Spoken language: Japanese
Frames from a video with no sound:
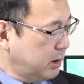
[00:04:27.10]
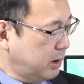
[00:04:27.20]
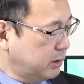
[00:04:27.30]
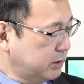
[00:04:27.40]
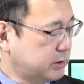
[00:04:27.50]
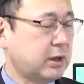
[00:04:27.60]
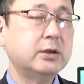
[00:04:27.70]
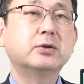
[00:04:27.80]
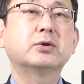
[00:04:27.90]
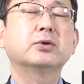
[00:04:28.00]
えー、
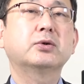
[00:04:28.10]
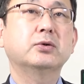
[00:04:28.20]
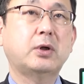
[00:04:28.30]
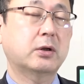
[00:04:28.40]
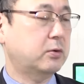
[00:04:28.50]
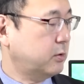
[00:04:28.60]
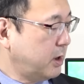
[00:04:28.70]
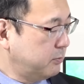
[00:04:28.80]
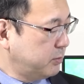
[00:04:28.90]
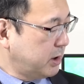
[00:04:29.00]
2019年、5
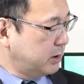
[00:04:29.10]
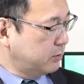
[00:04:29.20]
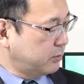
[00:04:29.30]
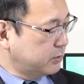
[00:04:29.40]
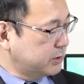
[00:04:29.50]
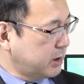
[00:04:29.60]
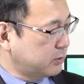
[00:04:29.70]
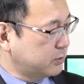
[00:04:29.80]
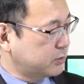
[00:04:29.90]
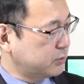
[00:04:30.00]
年前のロシア
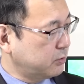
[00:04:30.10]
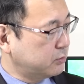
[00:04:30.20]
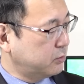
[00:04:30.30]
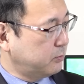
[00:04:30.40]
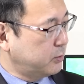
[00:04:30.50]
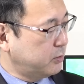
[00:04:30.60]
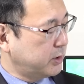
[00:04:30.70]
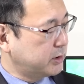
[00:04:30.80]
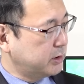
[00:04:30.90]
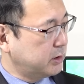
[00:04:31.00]
と中国の貿
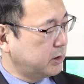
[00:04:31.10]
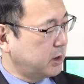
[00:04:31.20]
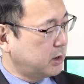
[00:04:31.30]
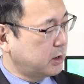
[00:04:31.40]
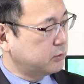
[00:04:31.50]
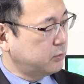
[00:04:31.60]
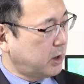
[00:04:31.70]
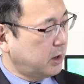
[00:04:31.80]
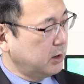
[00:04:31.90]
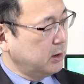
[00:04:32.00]
易額
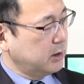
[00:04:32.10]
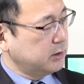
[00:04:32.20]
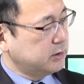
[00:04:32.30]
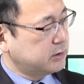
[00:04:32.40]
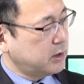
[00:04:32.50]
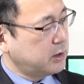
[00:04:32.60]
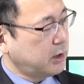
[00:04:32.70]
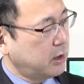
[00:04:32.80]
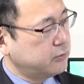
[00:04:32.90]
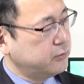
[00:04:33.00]
は
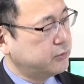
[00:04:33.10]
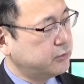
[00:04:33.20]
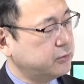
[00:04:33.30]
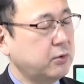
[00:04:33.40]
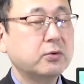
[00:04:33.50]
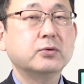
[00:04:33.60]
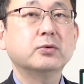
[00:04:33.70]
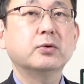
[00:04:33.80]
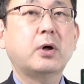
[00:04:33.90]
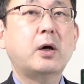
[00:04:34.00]
1110
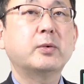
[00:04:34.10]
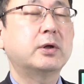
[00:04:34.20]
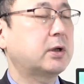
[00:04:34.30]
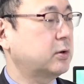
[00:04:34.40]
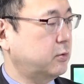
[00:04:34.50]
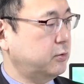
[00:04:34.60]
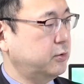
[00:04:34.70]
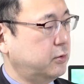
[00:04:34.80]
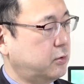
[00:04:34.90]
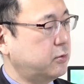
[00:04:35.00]
億
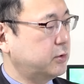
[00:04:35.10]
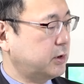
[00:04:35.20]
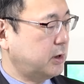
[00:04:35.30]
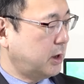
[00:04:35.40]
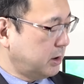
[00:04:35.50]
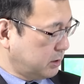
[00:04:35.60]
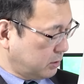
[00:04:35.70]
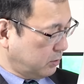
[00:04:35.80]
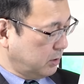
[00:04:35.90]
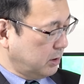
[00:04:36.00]
アメリカドル、ドルしかなかった
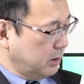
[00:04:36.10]
と。